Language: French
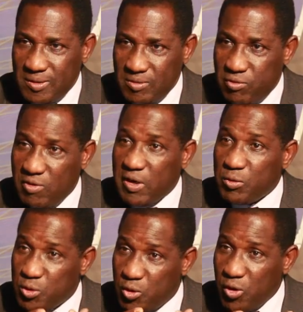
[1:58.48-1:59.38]
Il faut avoir
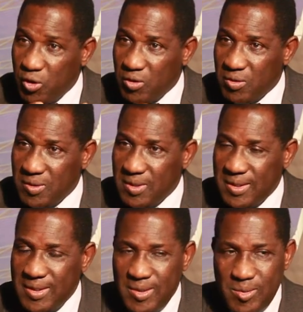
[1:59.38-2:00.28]
du cœur
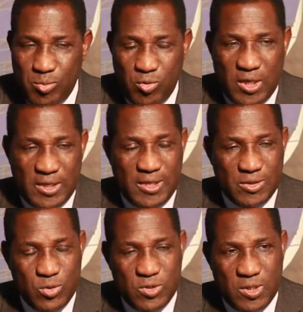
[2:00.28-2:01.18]
pour aller dans
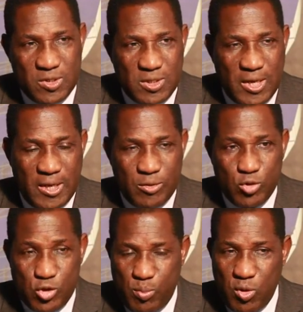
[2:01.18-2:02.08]
ce sens-là, du
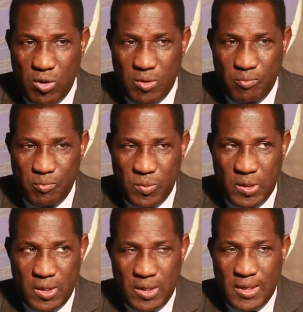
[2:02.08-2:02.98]
sport.
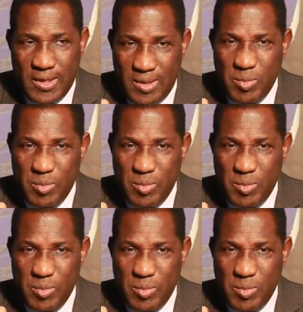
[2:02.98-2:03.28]
Et